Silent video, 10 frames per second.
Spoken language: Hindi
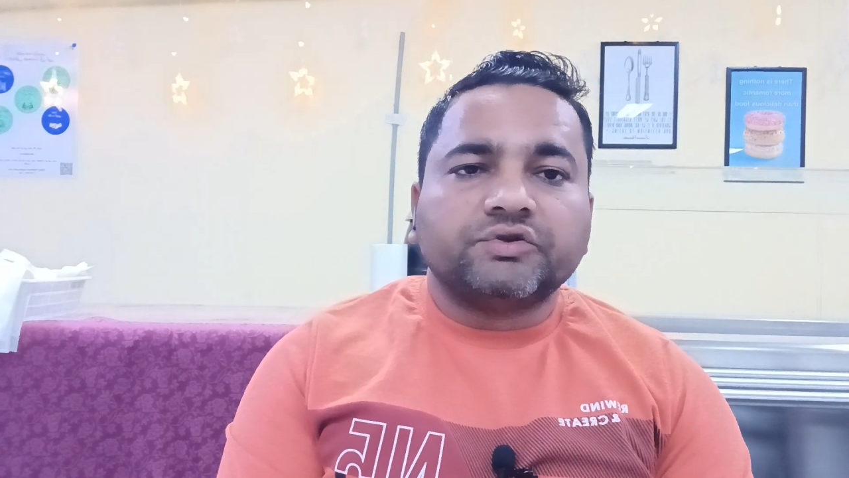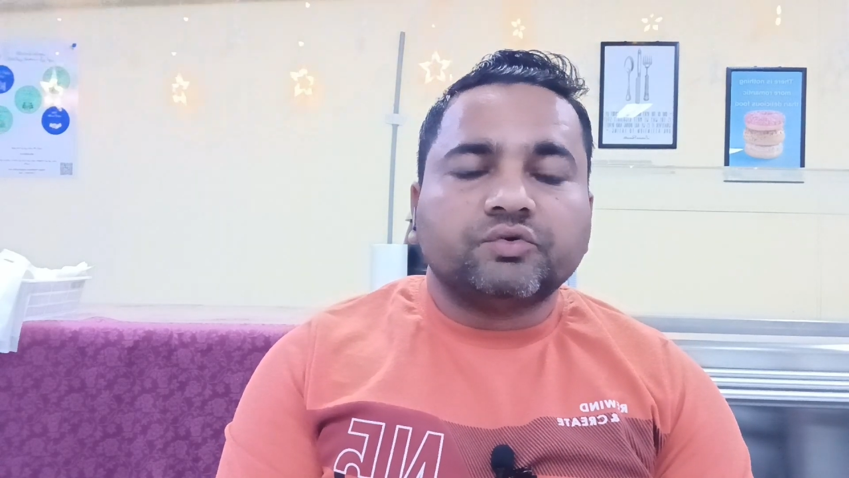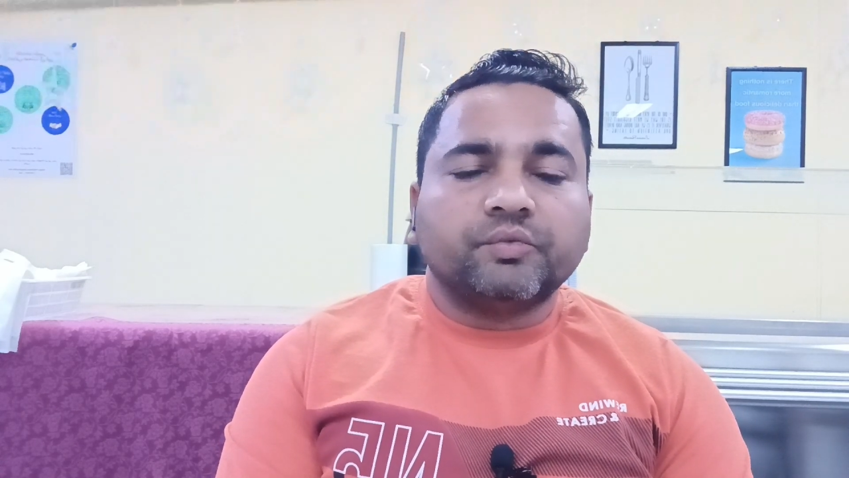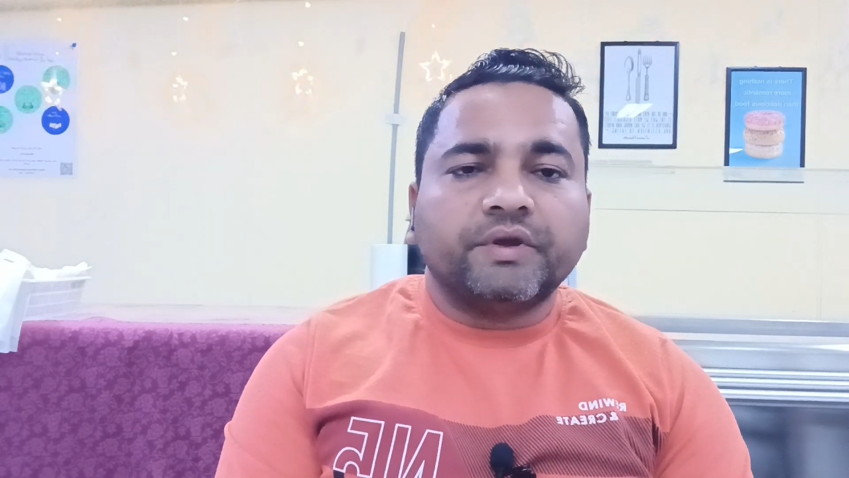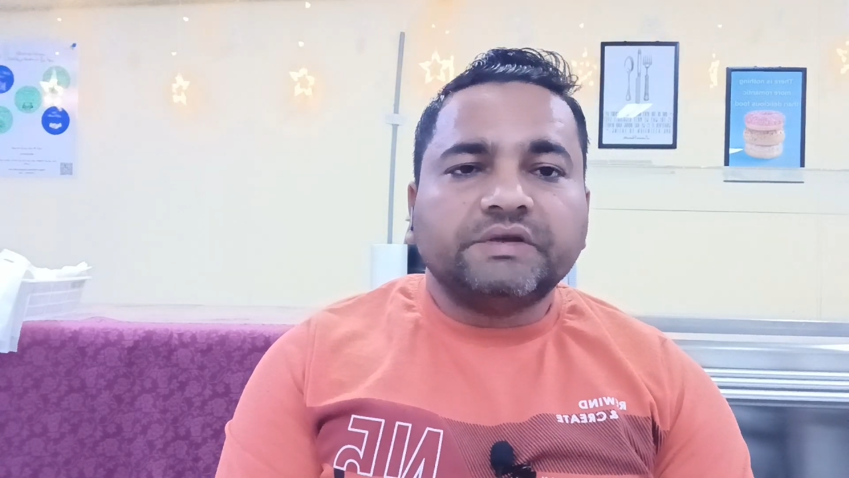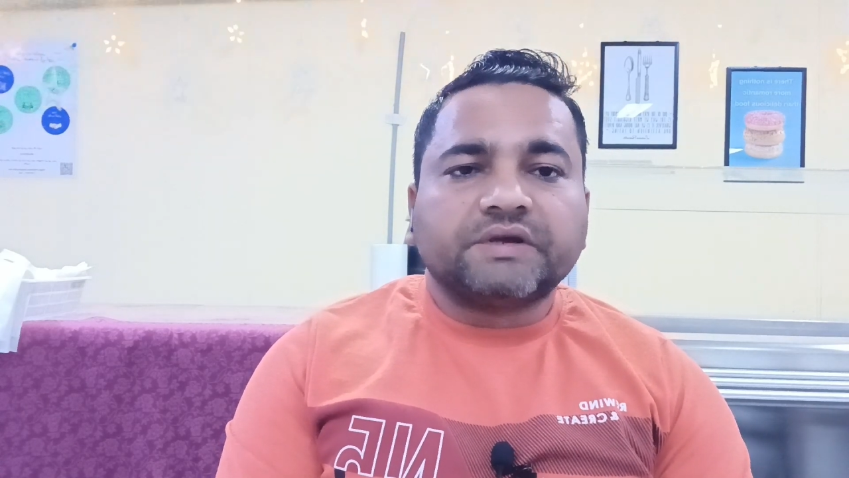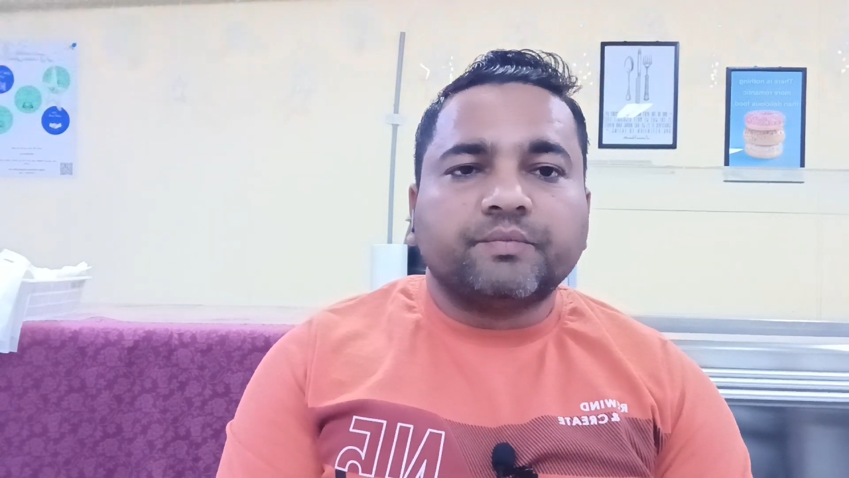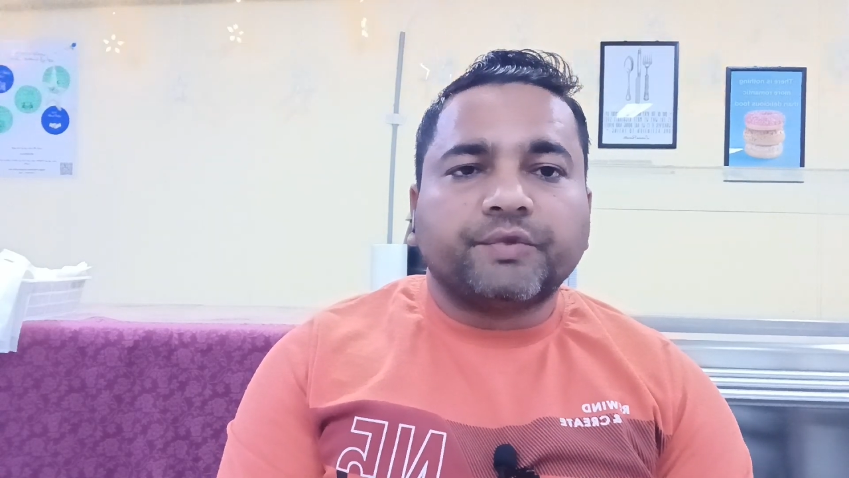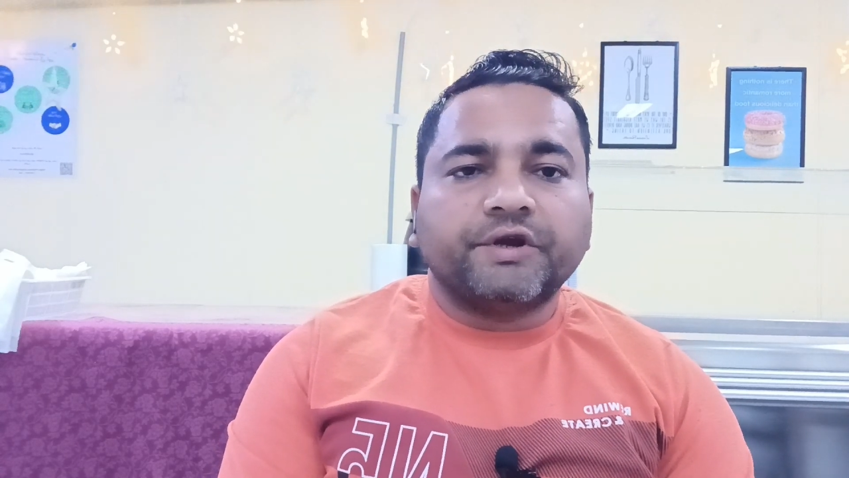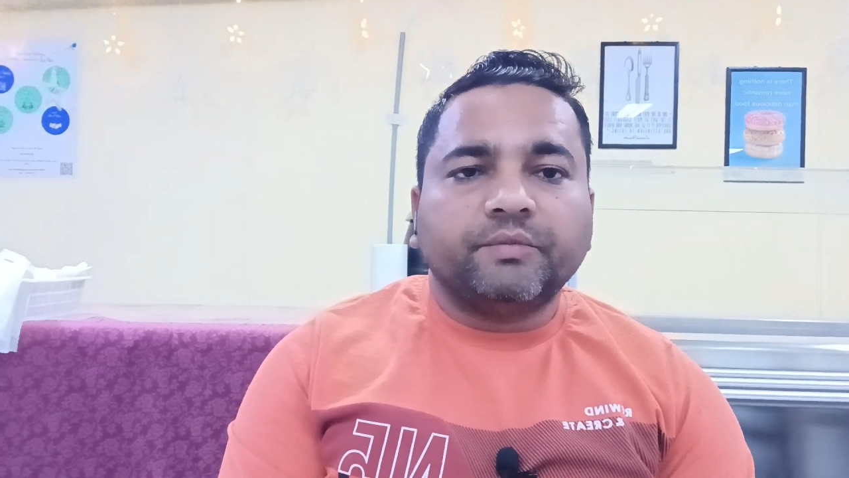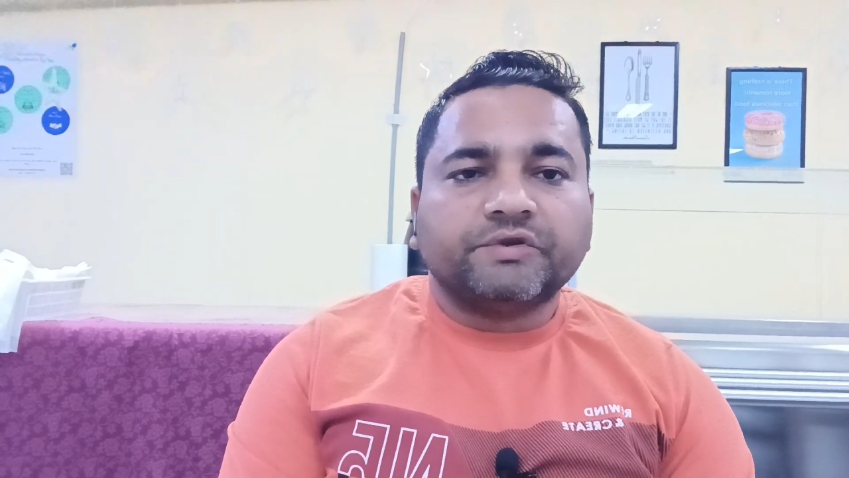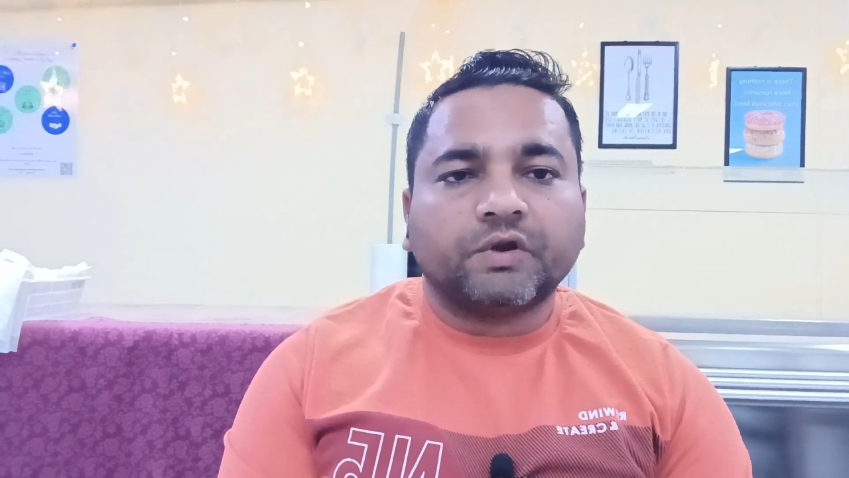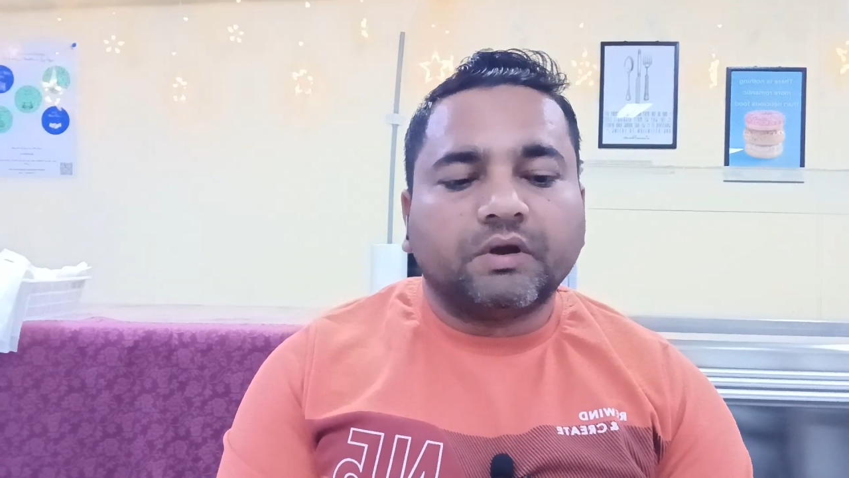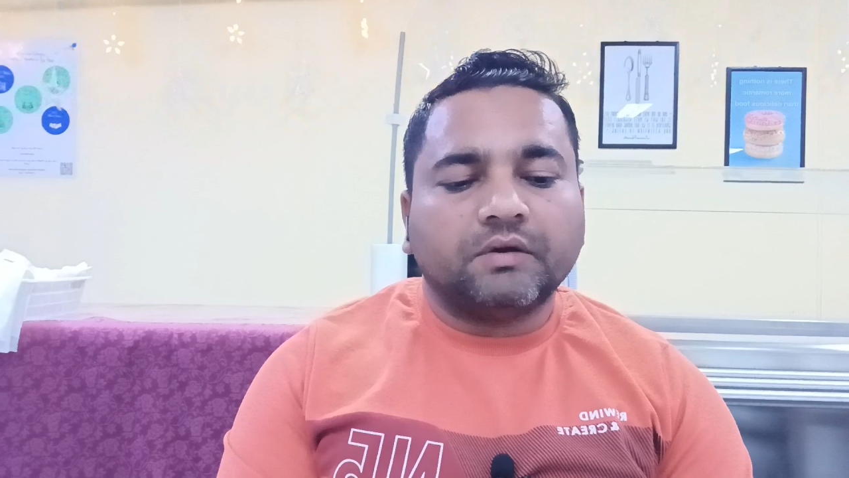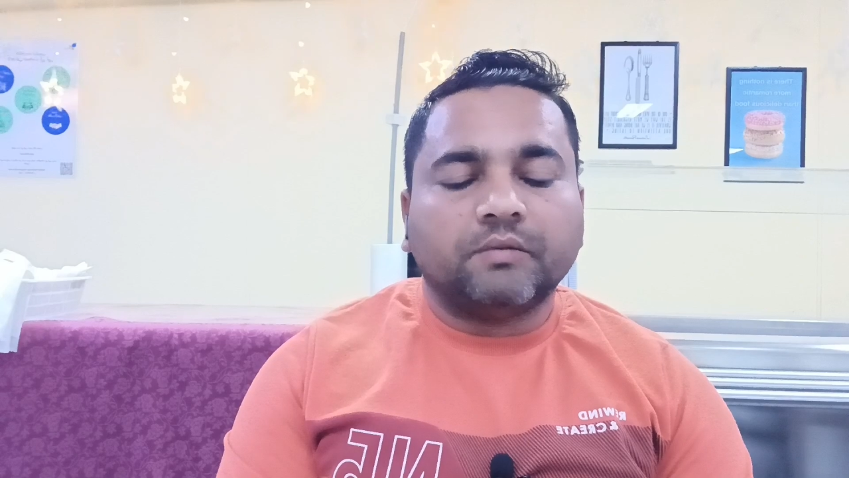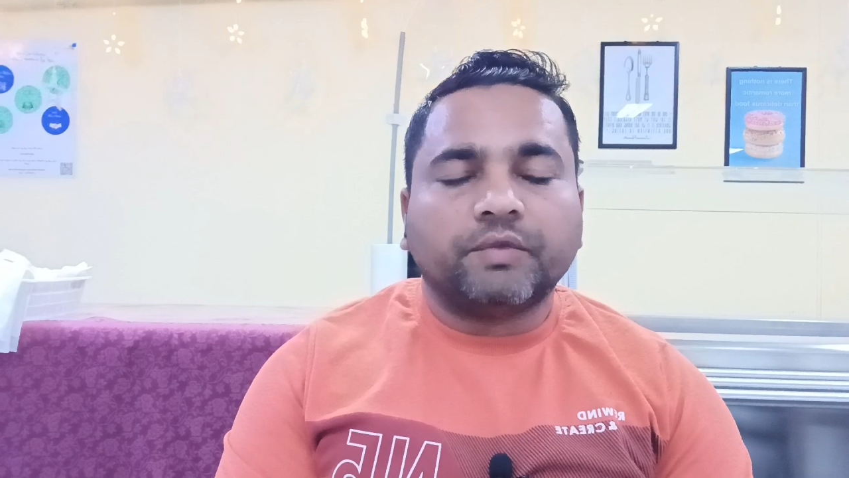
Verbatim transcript: जून में इस कंपनी में सेम